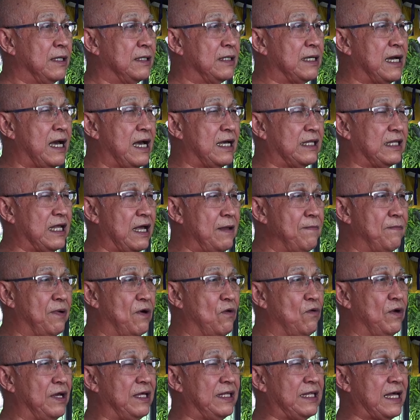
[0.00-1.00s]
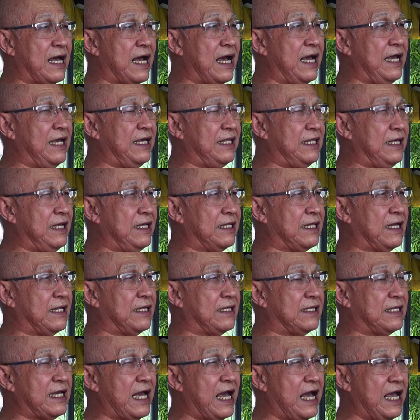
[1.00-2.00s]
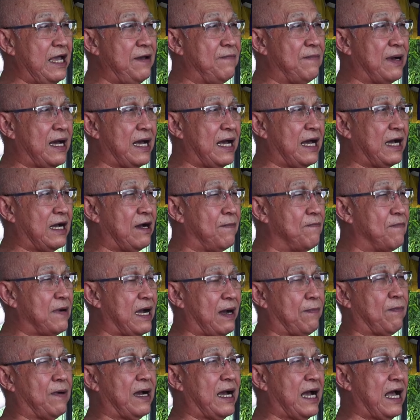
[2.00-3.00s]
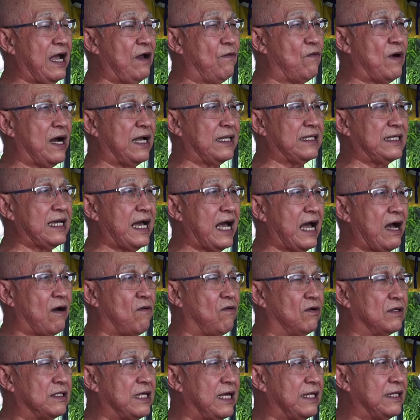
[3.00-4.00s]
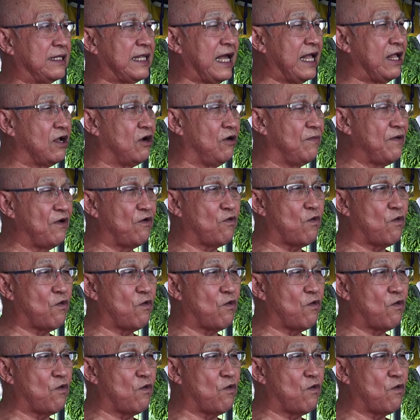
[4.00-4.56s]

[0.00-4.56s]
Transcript: จากนั้นพระวินัยที่ท่านใช้มากำกับกายวาจาของท่านท่านก็มี